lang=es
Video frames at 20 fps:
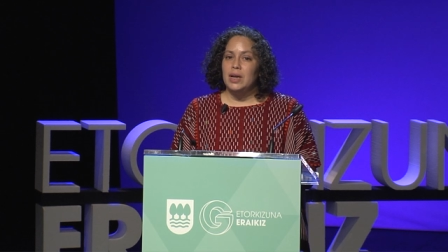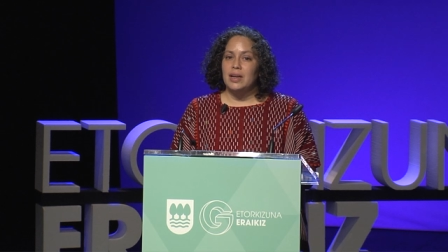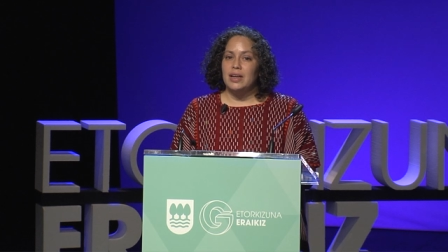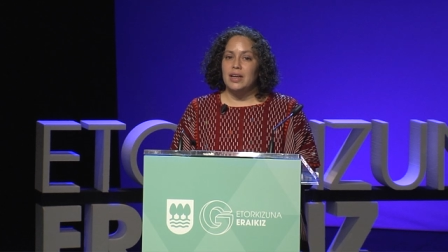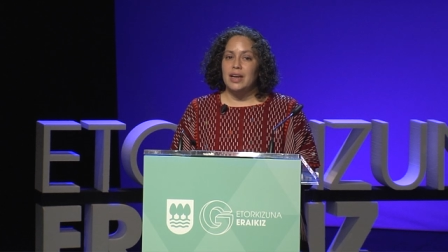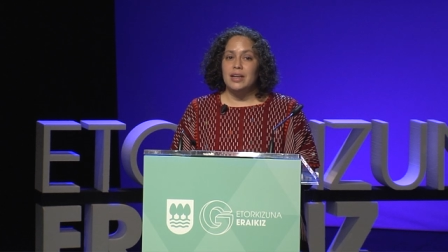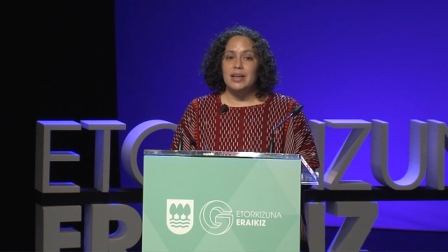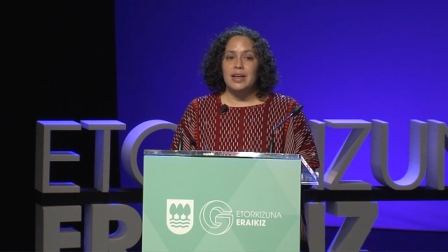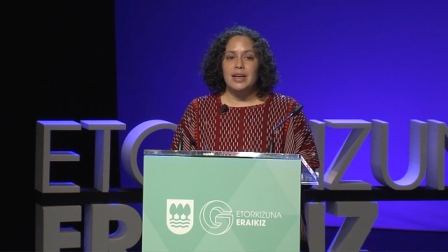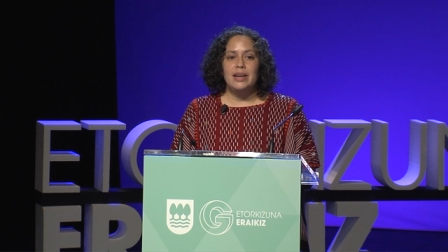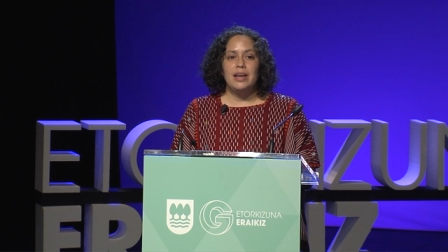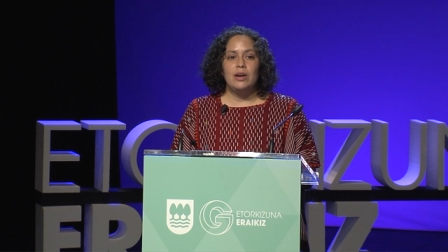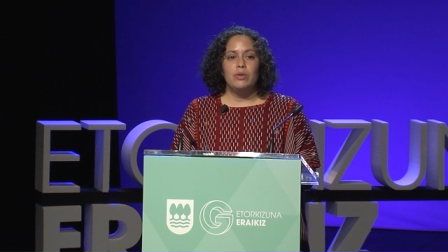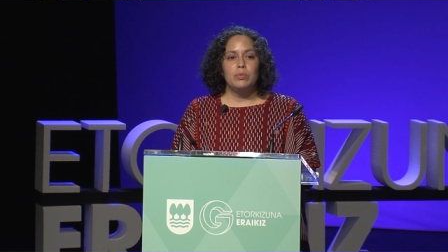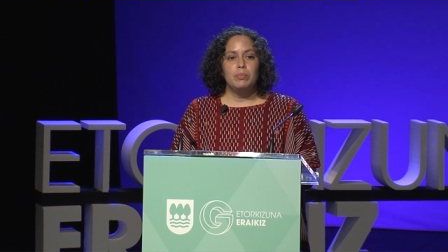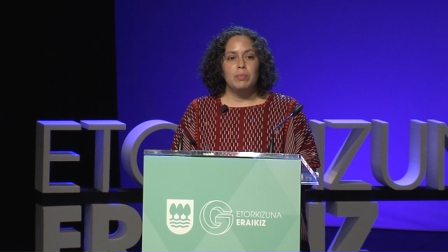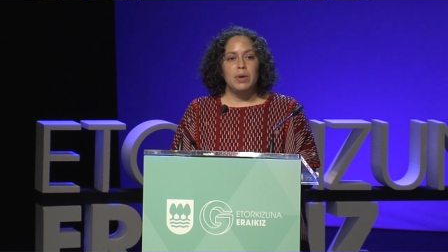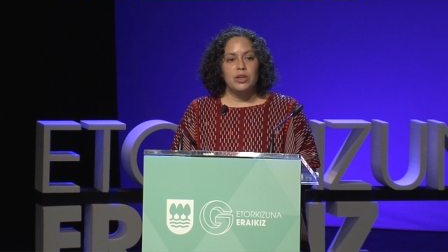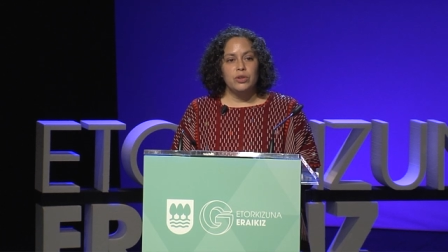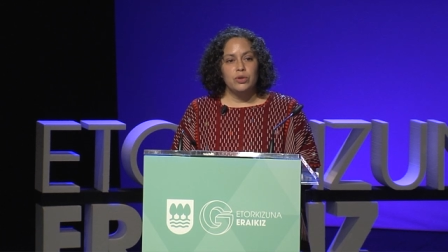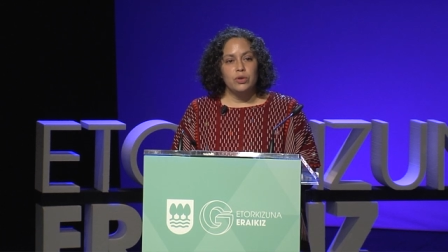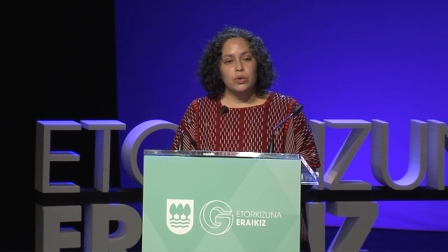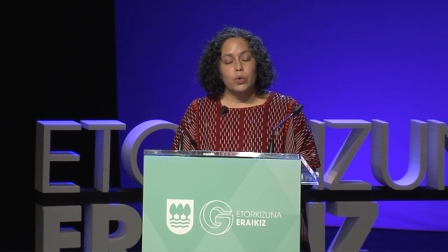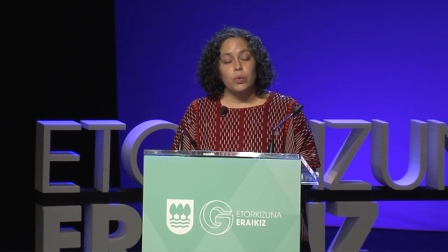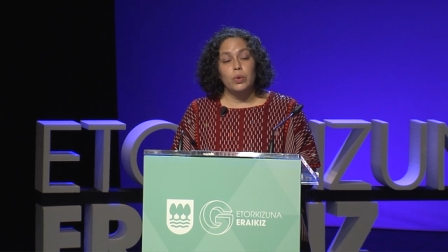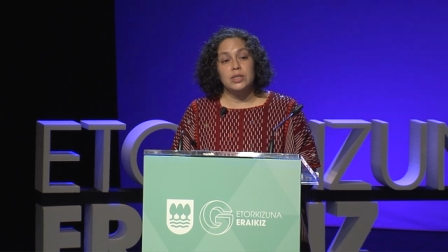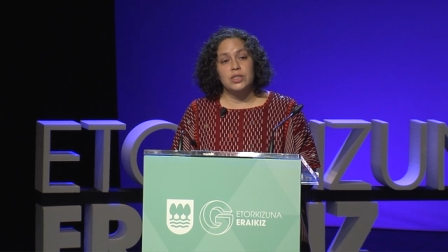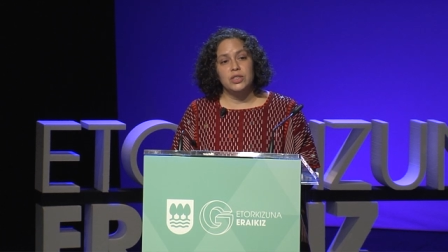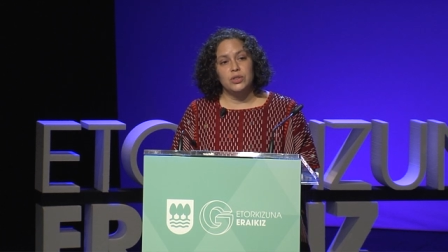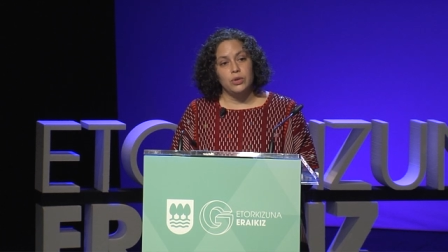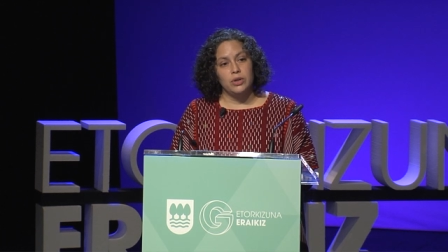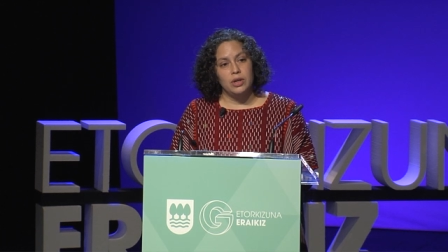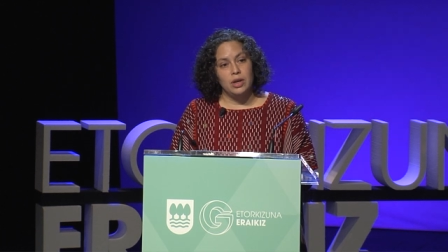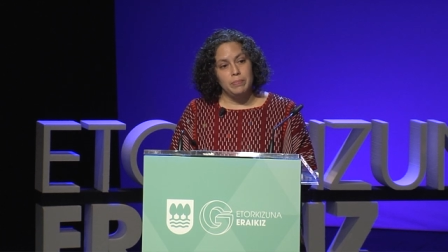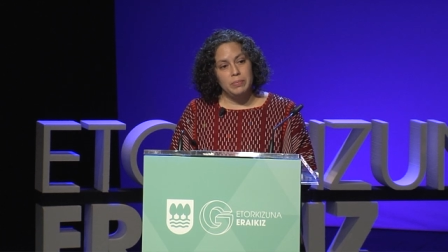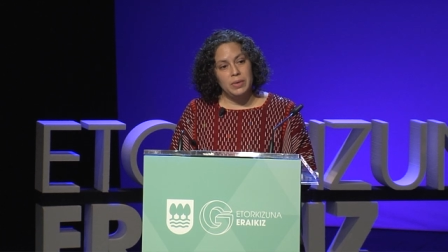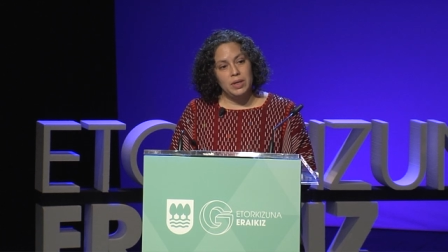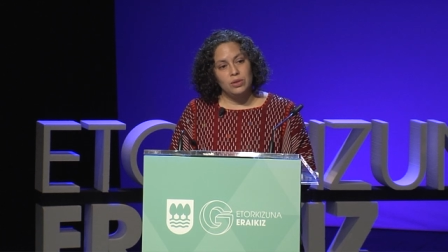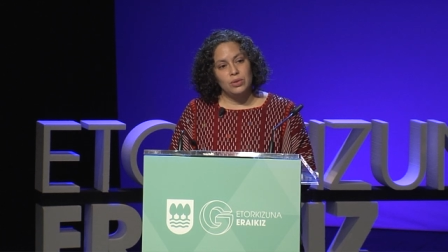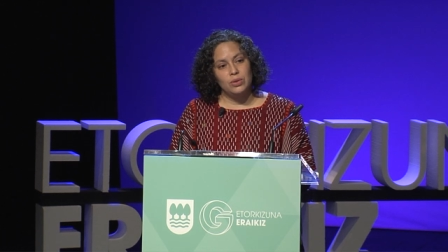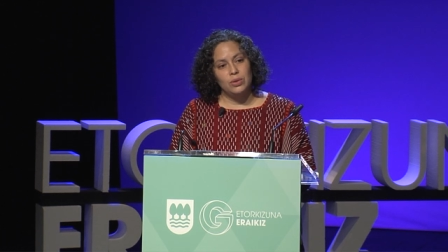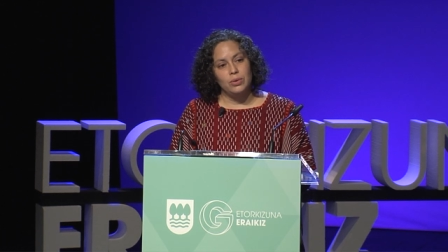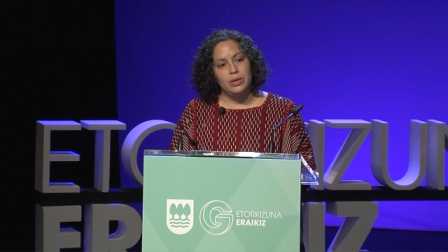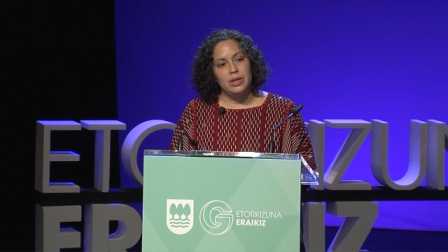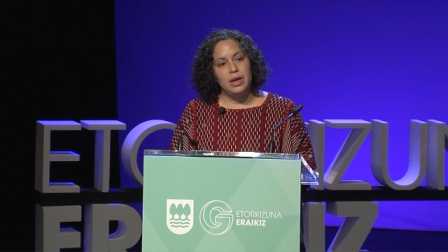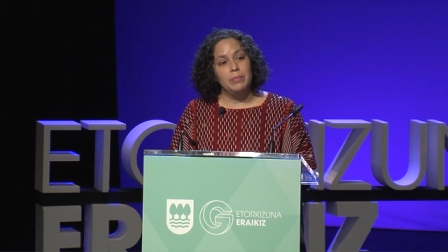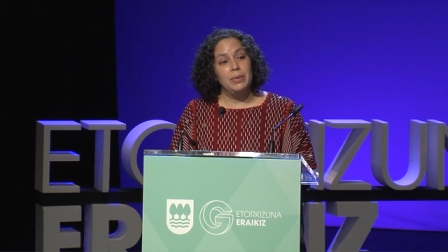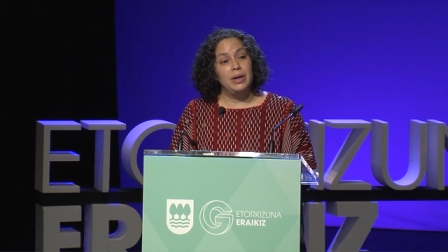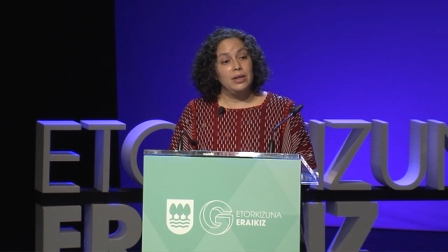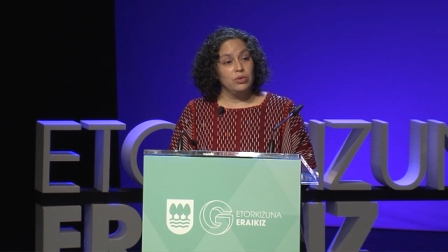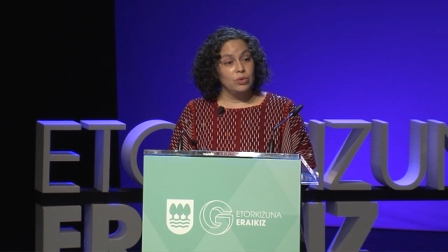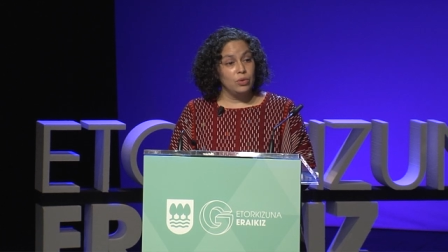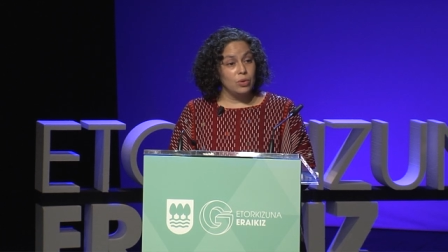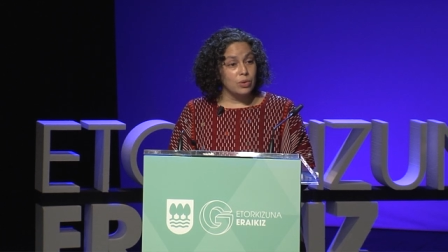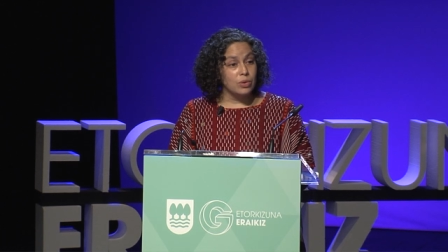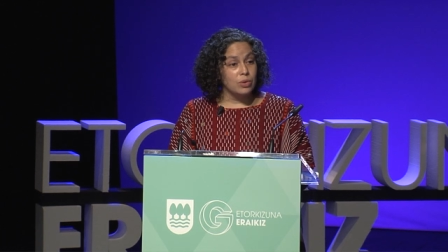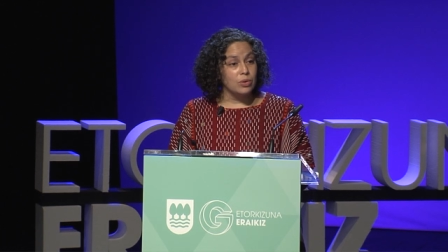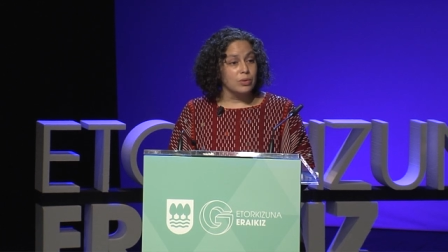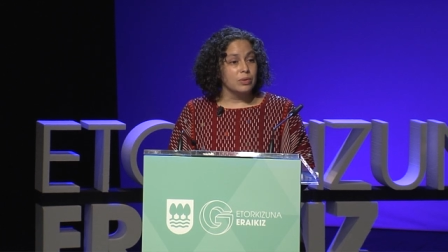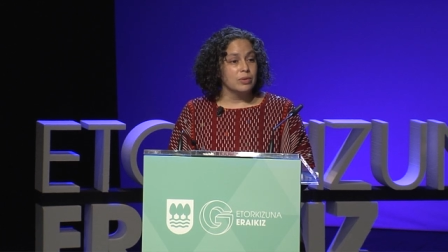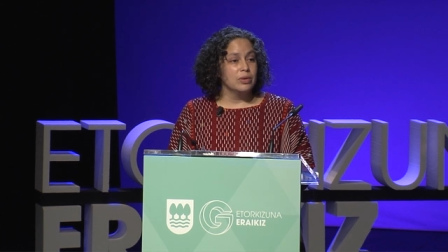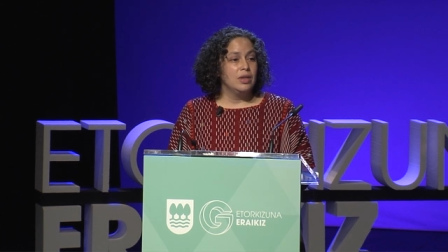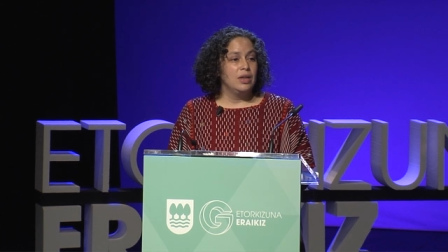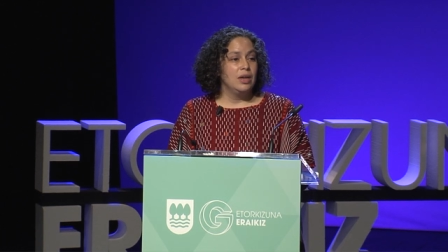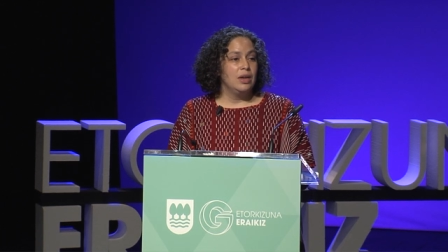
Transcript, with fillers: genera un mayor cuestionamiento y abandono